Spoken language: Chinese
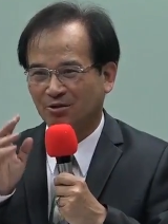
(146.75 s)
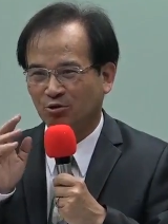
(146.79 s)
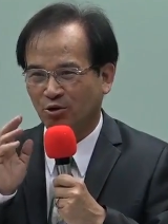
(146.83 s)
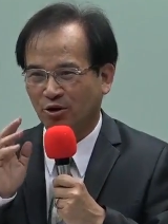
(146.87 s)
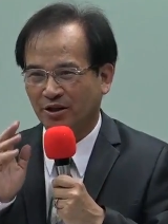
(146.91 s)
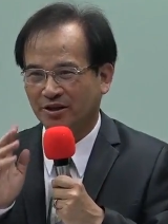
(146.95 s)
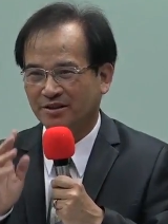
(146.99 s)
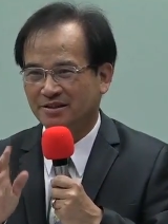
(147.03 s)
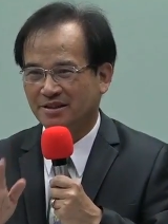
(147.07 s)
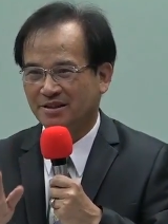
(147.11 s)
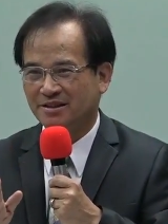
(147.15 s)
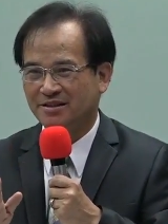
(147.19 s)
要
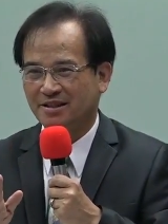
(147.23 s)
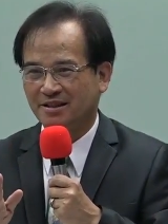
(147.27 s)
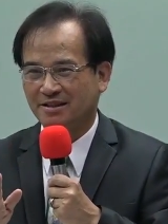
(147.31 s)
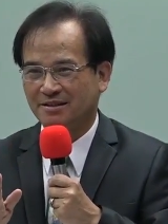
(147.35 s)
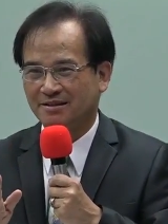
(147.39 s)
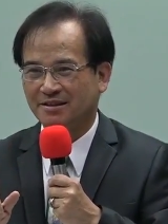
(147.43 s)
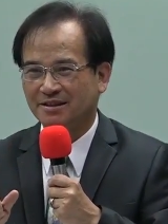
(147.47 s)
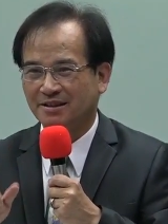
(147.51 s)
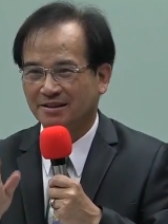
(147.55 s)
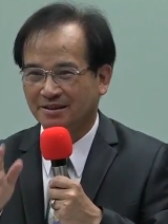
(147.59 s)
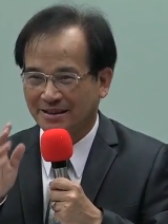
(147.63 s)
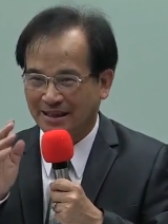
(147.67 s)
推一些
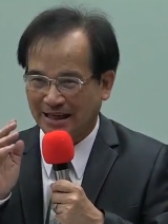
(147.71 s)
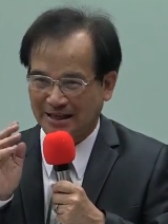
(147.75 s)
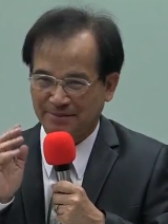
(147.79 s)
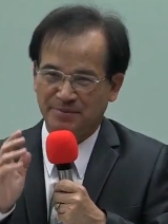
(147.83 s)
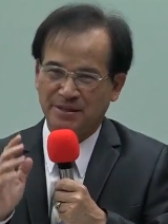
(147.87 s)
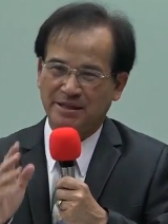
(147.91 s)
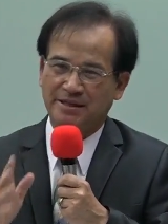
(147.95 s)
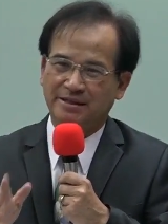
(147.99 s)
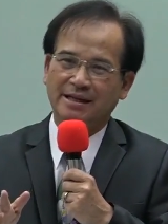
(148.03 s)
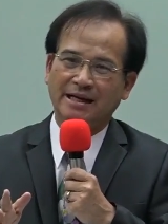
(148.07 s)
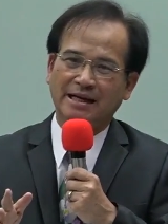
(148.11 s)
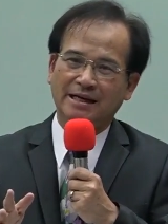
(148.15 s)
政策改
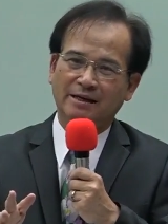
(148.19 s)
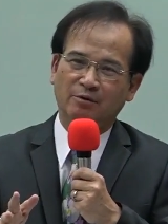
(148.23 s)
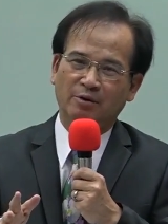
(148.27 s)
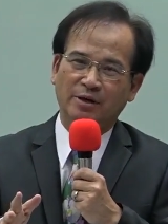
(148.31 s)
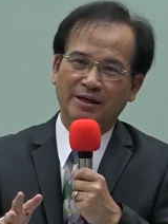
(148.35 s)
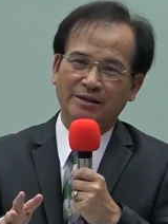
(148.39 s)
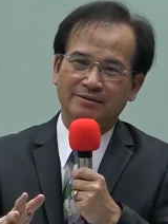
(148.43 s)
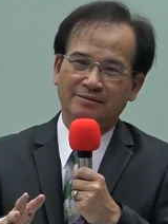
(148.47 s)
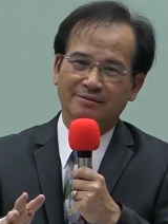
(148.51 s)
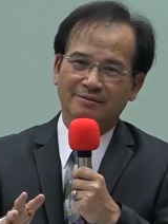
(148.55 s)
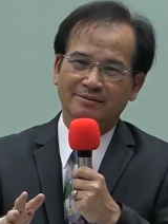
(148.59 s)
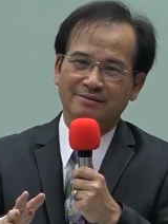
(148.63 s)
变台
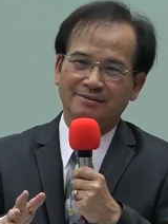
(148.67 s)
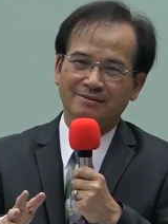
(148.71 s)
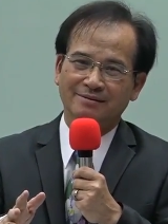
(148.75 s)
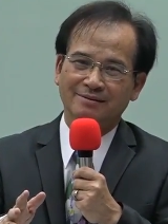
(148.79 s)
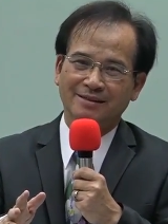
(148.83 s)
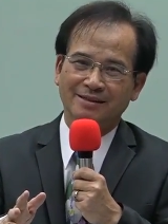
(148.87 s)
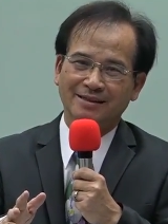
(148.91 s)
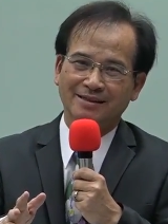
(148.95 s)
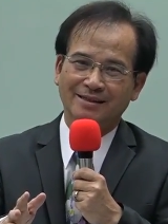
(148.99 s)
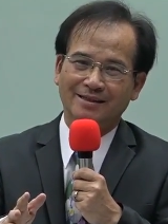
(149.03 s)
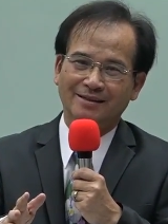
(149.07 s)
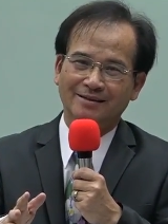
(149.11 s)
湾，
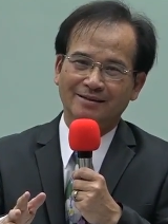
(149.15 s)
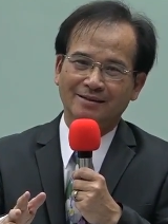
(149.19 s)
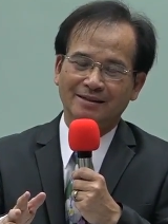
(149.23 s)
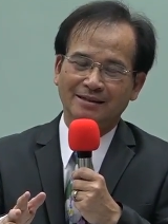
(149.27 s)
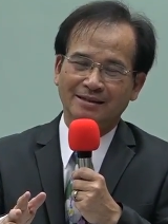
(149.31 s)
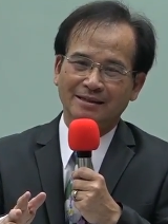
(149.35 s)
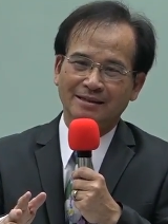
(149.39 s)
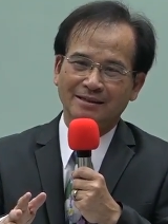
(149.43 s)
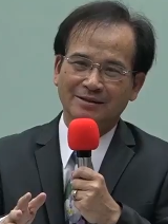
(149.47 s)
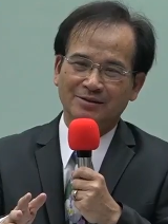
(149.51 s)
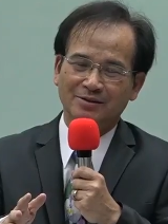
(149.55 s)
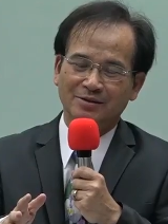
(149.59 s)
好，
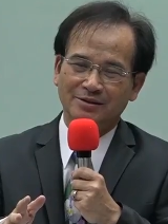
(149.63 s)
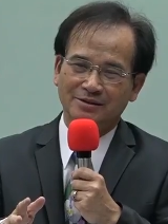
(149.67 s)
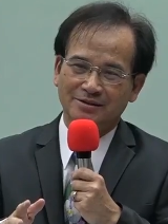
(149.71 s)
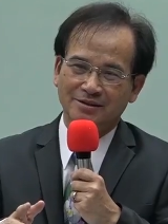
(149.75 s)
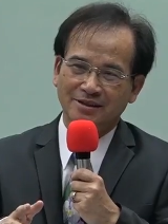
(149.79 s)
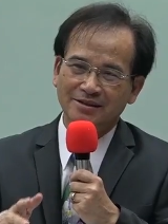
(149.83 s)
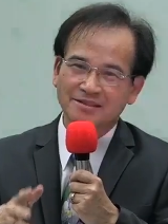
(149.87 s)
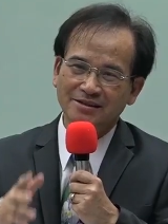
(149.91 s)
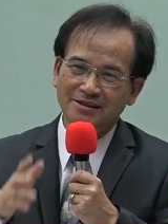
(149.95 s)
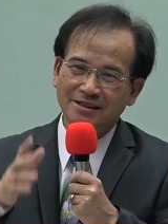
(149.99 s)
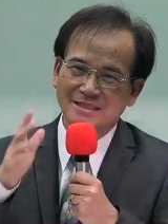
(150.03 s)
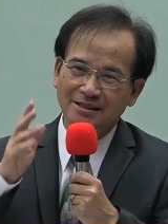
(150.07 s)
就
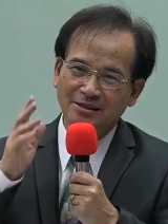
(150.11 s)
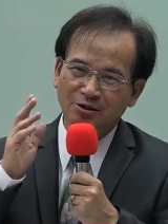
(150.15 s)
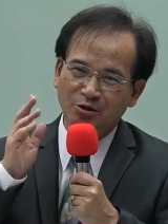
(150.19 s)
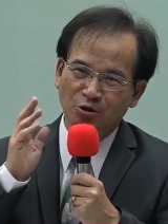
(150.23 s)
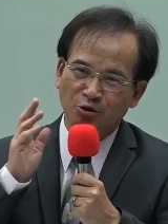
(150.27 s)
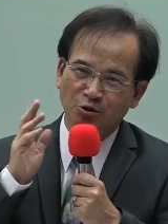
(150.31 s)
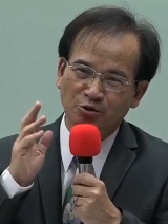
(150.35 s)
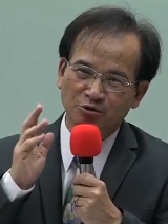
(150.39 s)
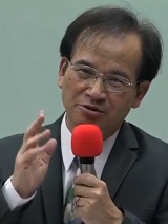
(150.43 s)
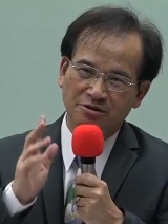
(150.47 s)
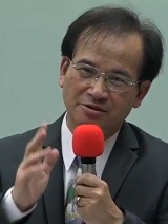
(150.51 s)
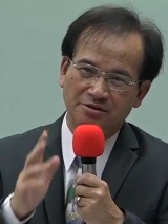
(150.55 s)
真正
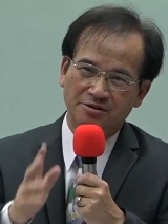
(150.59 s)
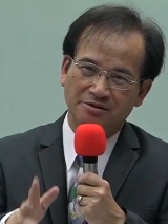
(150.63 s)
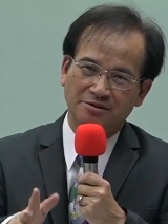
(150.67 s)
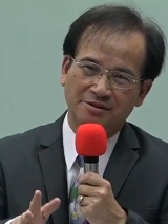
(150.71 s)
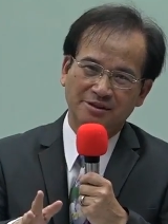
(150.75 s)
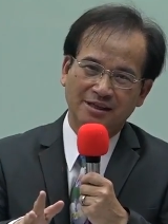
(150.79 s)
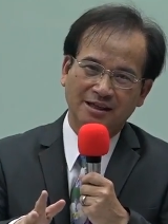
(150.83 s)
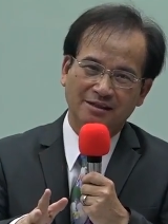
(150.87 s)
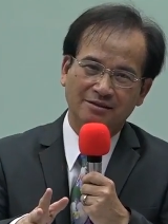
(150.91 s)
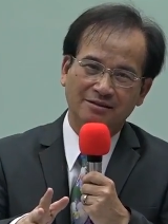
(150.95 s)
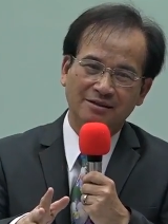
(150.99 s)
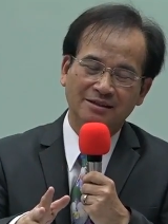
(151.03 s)
落实
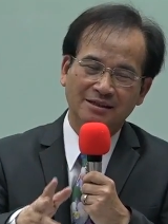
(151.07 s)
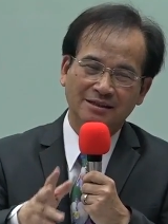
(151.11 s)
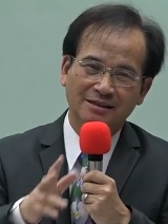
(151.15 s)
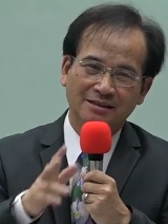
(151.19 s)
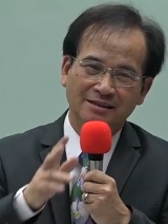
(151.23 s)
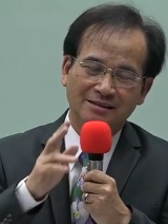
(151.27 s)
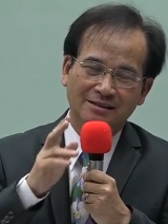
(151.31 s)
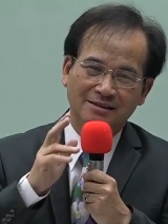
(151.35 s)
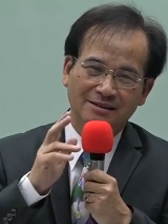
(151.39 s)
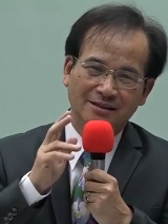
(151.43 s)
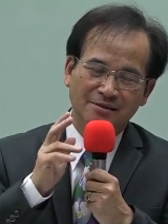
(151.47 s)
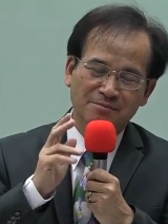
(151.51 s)
到
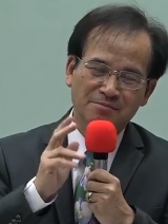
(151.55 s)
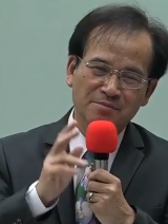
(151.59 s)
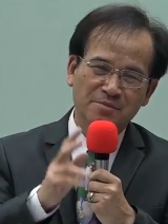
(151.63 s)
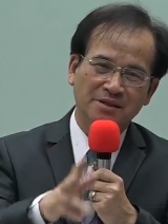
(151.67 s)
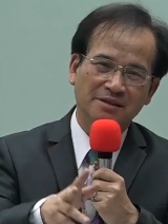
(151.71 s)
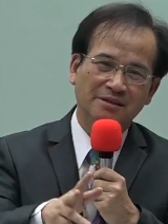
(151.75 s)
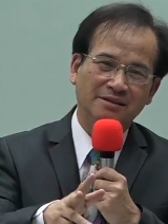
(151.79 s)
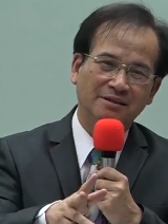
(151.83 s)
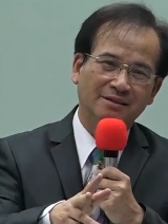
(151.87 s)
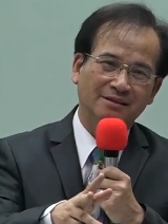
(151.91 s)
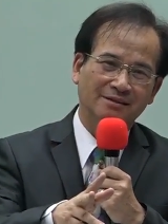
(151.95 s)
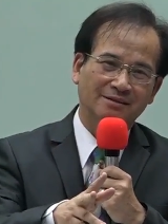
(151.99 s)
人
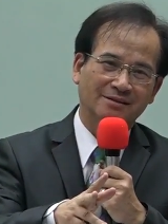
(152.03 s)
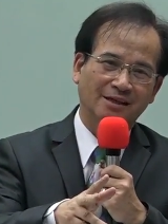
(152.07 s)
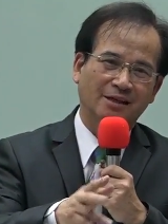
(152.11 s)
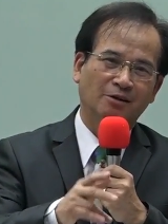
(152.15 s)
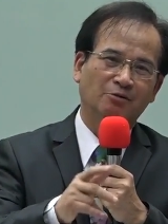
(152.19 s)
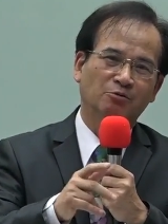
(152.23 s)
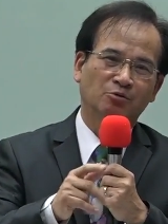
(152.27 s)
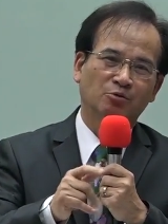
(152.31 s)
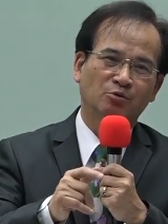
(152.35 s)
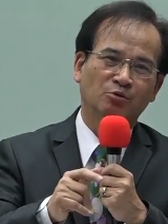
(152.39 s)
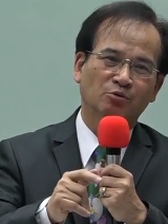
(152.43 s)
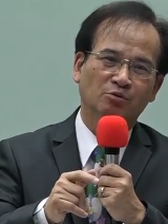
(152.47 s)
民的
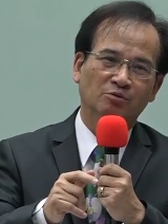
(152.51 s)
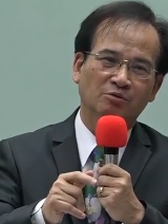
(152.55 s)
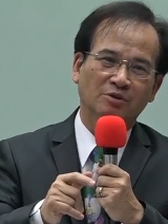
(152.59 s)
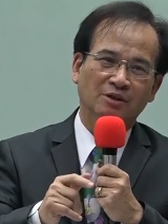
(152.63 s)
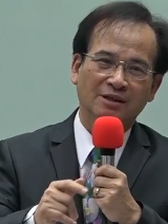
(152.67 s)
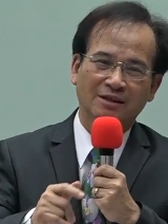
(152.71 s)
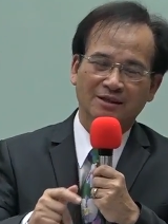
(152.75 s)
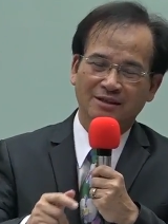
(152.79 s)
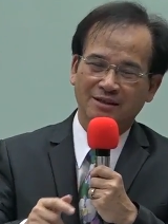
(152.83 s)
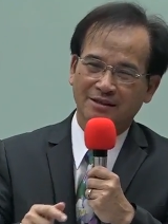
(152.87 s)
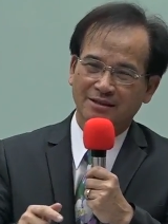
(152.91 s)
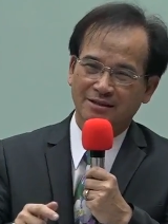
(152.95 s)
照顾，
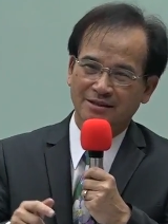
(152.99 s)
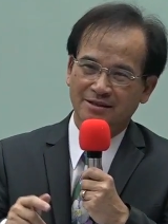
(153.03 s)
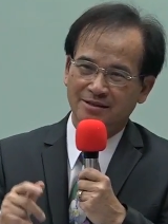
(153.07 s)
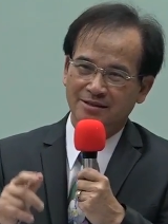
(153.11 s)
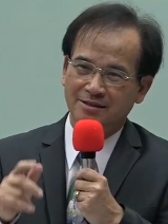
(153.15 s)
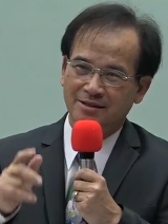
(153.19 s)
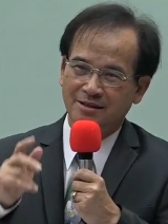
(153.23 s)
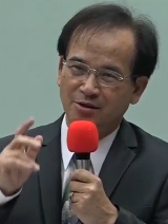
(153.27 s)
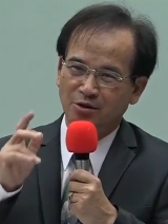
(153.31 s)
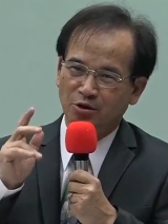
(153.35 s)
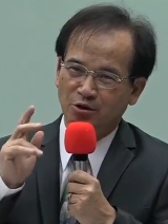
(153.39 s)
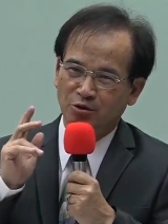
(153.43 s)

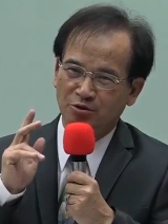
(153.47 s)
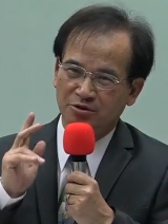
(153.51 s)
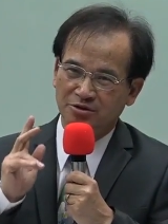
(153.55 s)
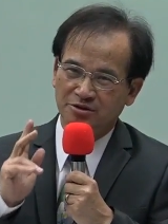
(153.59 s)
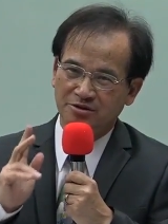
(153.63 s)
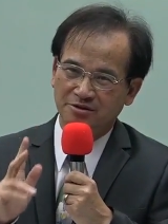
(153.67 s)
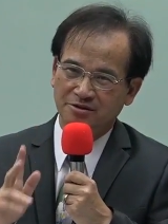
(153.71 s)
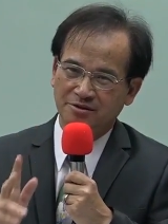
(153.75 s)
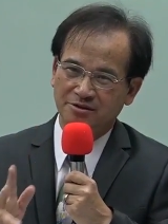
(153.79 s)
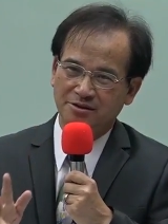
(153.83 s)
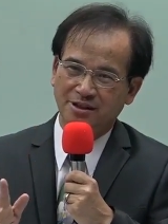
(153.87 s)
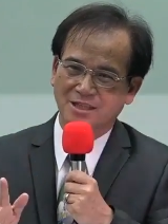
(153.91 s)
落
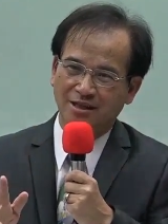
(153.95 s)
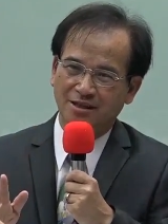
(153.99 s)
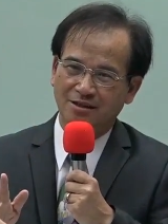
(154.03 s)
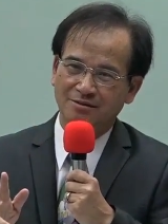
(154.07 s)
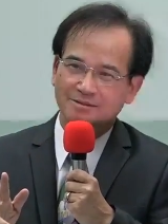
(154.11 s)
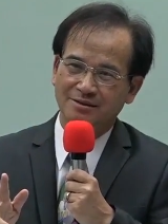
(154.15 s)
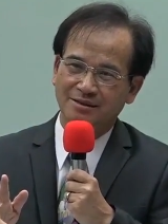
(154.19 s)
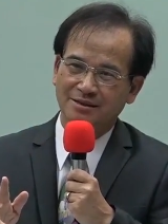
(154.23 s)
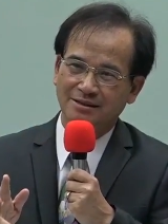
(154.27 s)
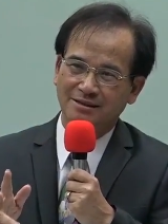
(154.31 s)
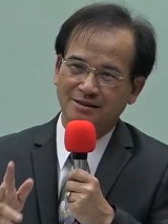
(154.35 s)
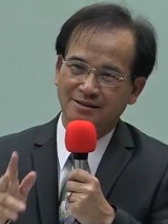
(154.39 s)
实
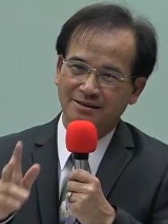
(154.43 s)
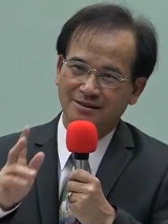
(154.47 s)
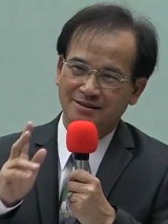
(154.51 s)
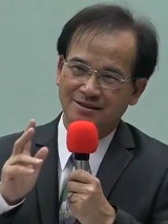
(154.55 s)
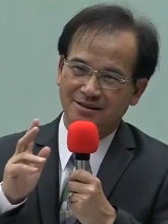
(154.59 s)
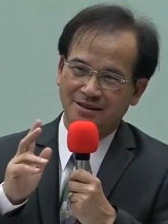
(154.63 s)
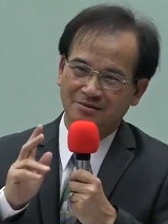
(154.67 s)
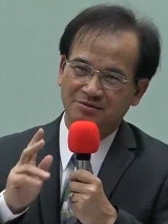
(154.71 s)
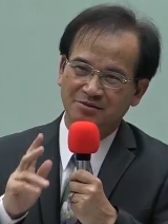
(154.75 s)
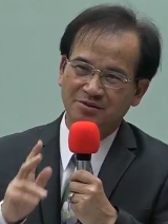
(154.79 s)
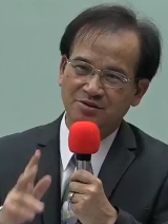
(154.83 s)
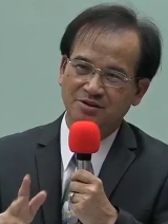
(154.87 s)
到这个
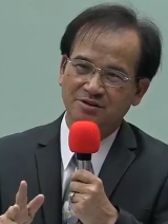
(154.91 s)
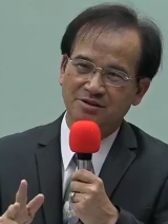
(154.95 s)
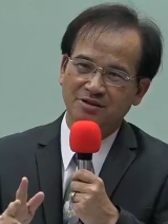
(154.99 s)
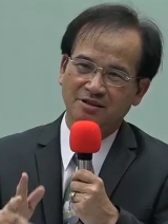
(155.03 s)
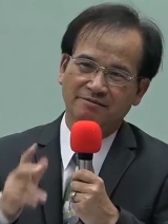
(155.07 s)
城市